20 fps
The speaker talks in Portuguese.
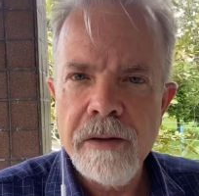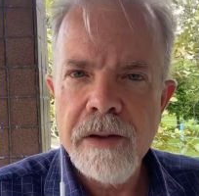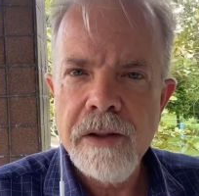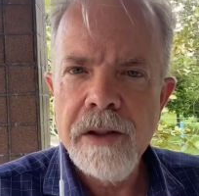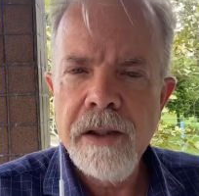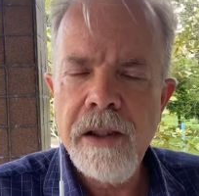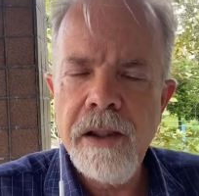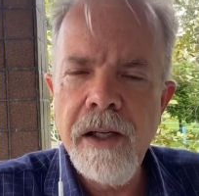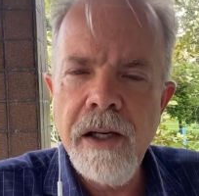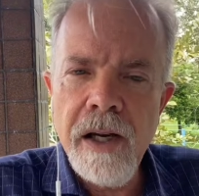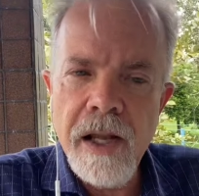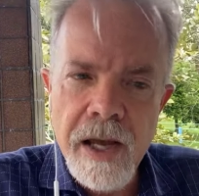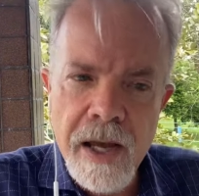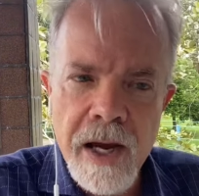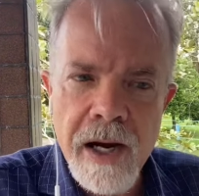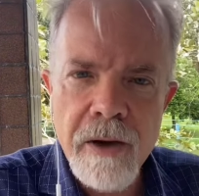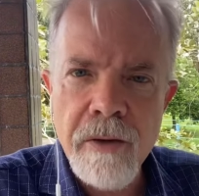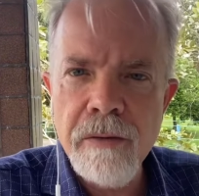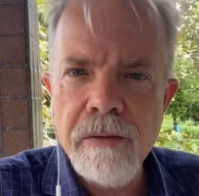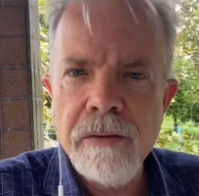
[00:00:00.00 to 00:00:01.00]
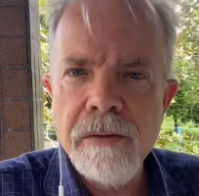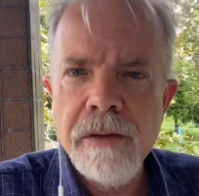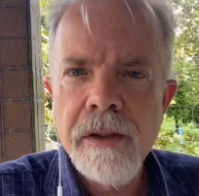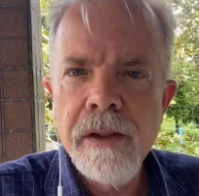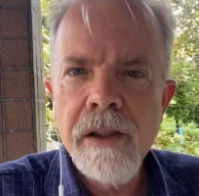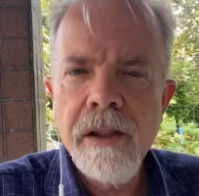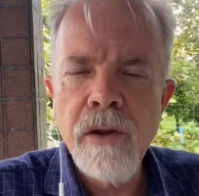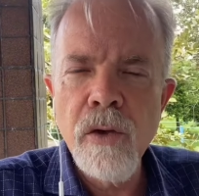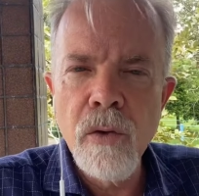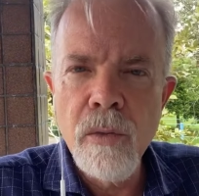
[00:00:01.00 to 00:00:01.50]
que negam
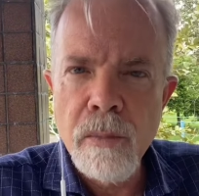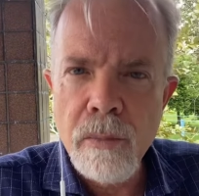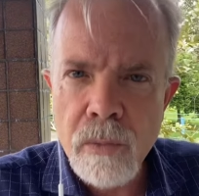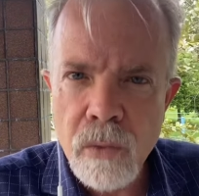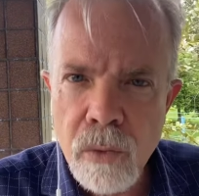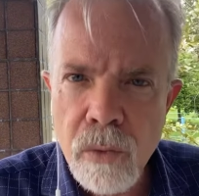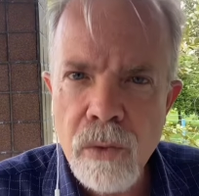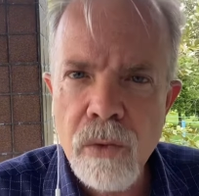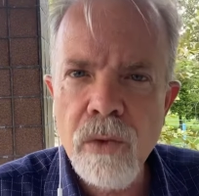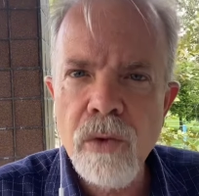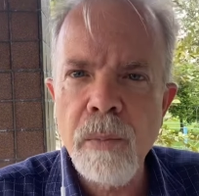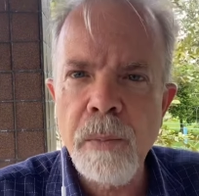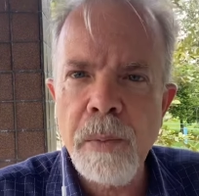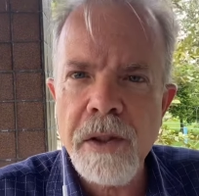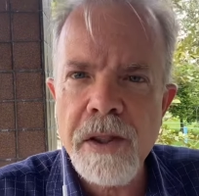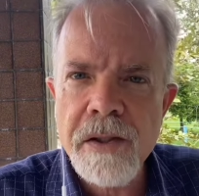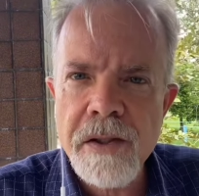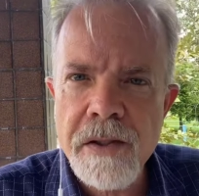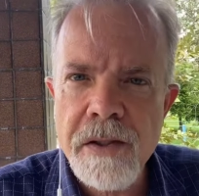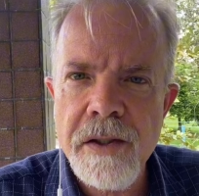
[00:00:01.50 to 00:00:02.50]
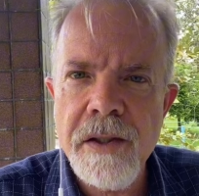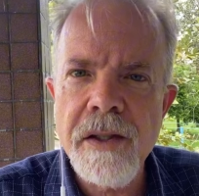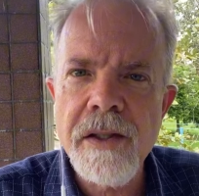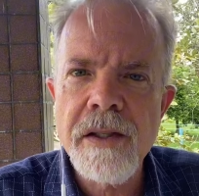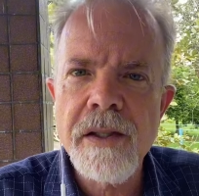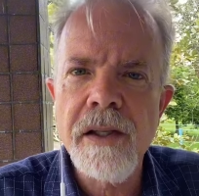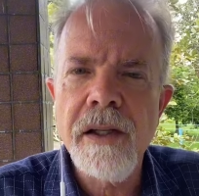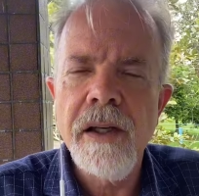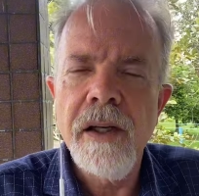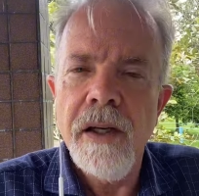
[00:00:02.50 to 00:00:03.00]
que o mundo
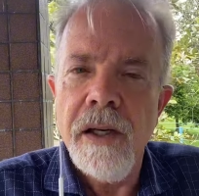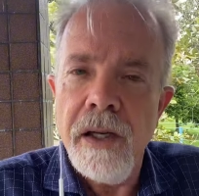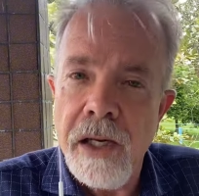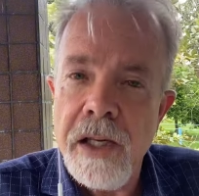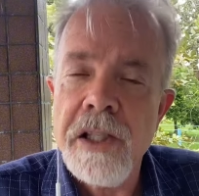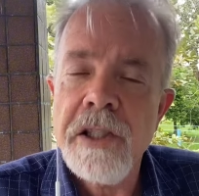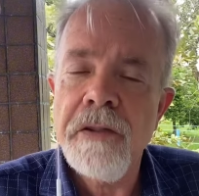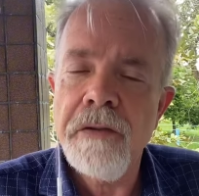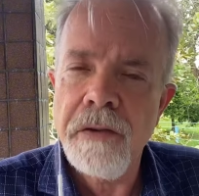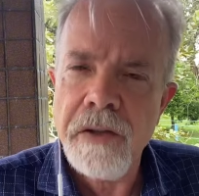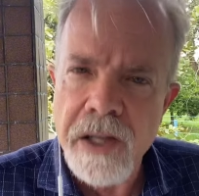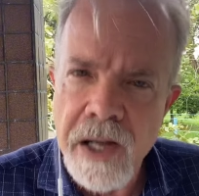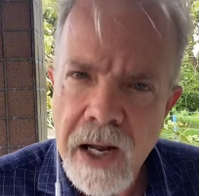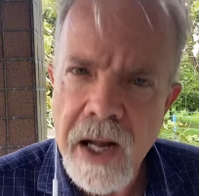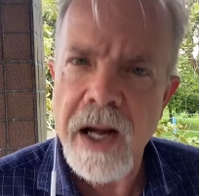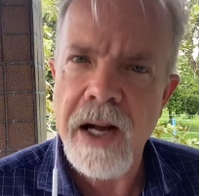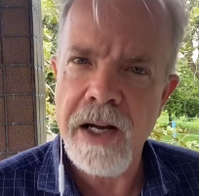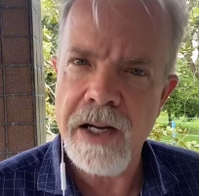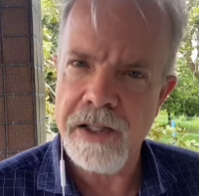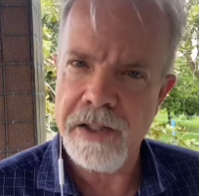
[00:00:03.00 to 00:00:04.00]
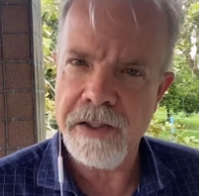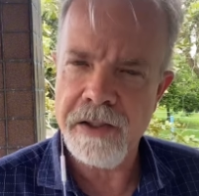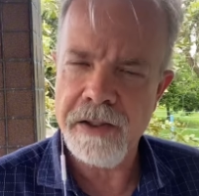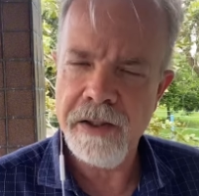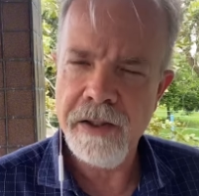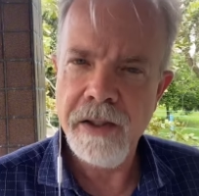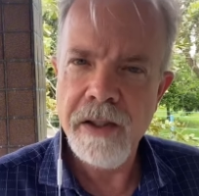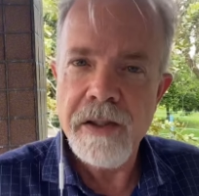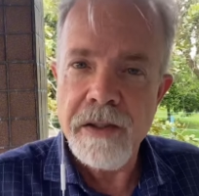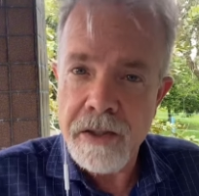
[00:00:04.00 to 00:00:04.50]
precisa esfriar.
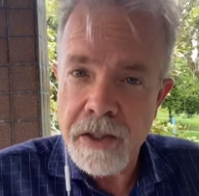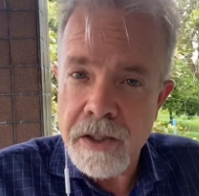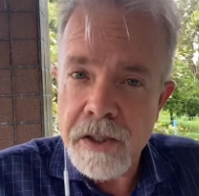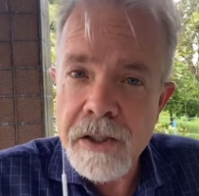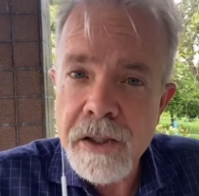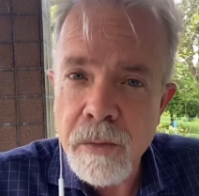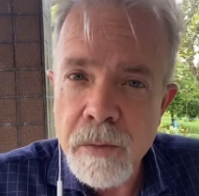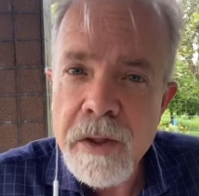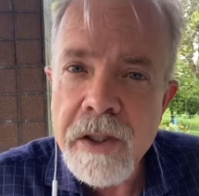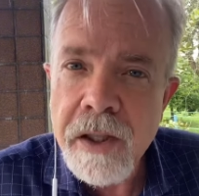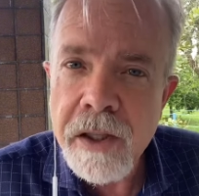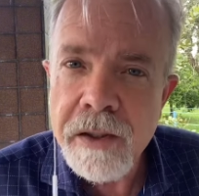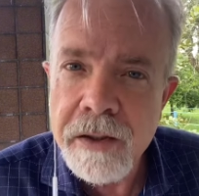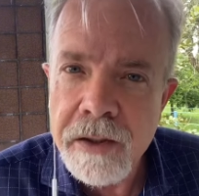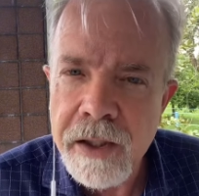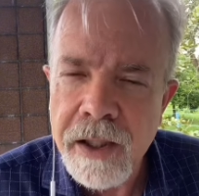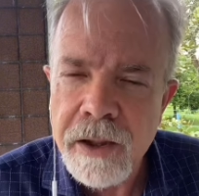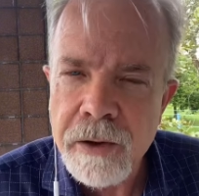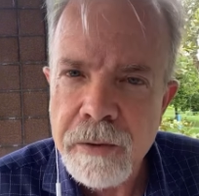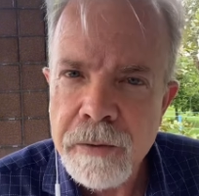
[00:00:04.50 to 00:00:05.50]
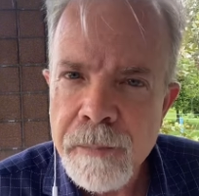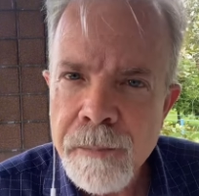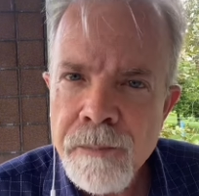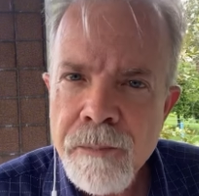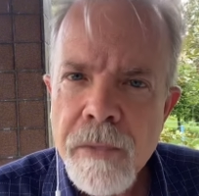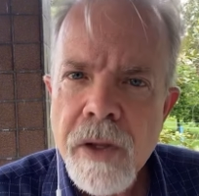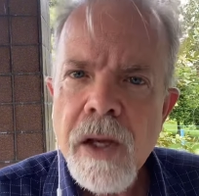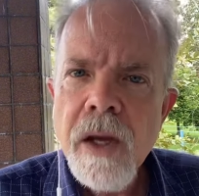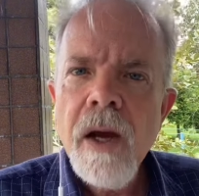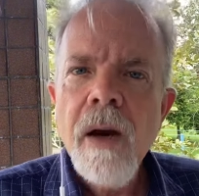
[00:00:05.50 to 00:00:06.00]
Vocês estão entendendo?
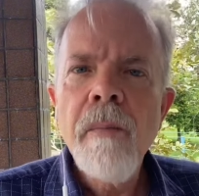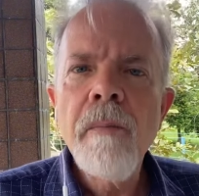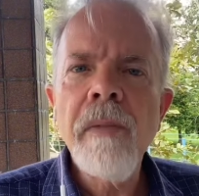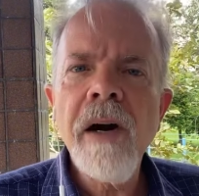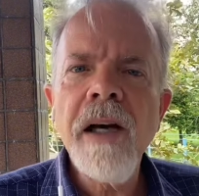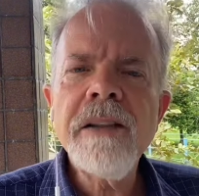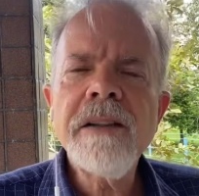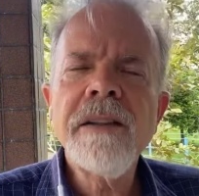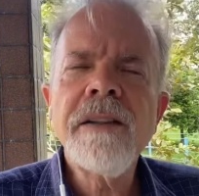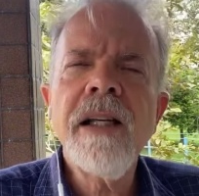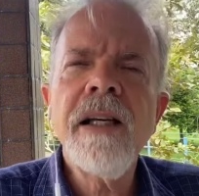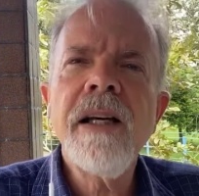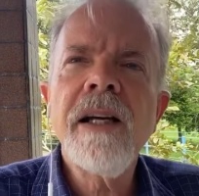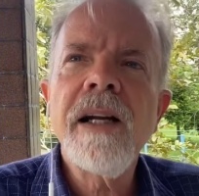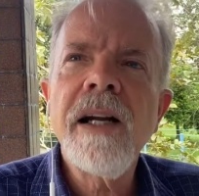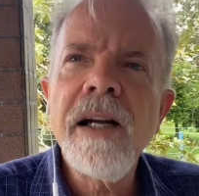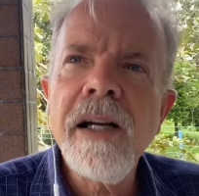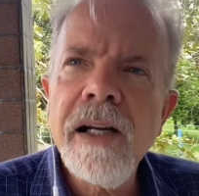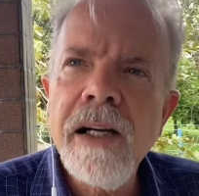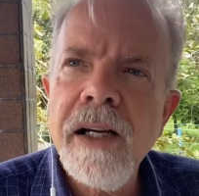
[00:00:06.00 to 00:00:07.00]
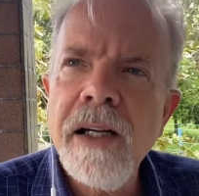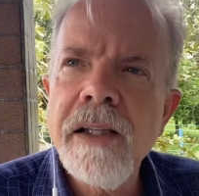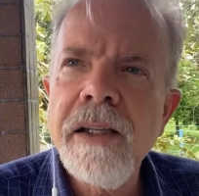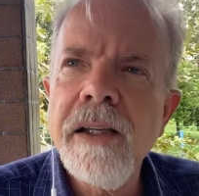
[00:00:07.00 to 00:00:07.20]
Mas será que